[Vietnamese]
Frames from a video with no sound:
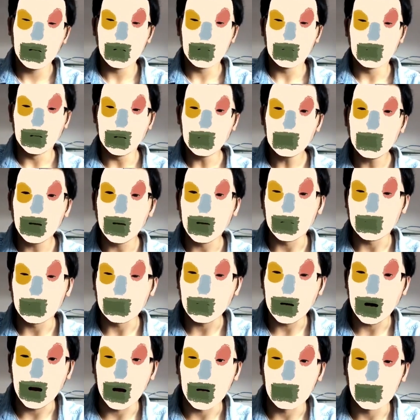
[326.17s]
nếu mà hiện
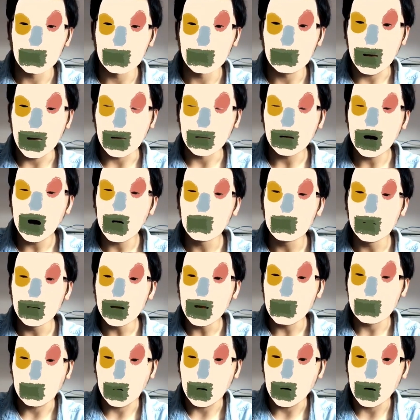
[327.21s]
giờ bạn không thể
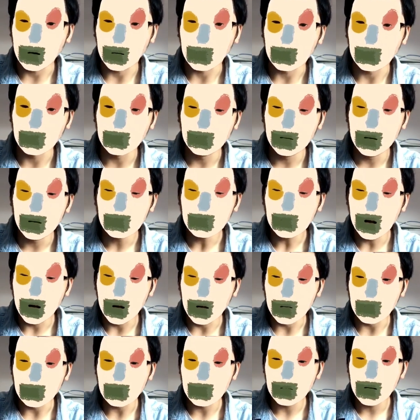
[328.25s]
đẹp ngoại hình
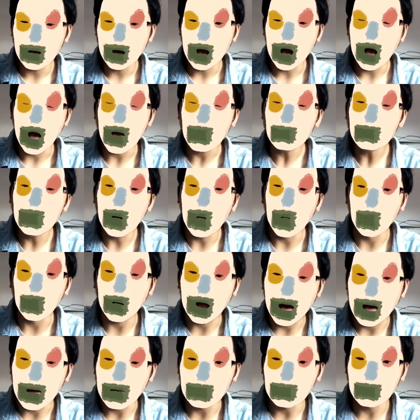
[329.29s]
thì hãy bù
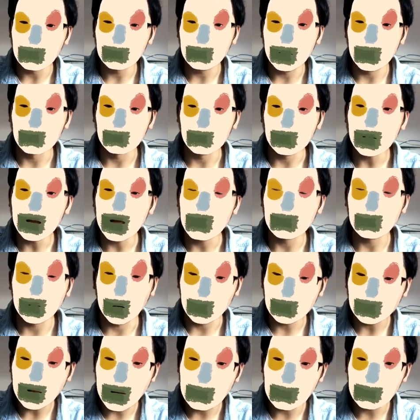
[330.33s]
lại bằng vẻ đẹp
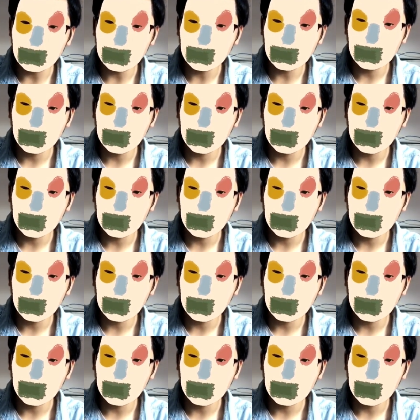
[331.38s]
nội tâm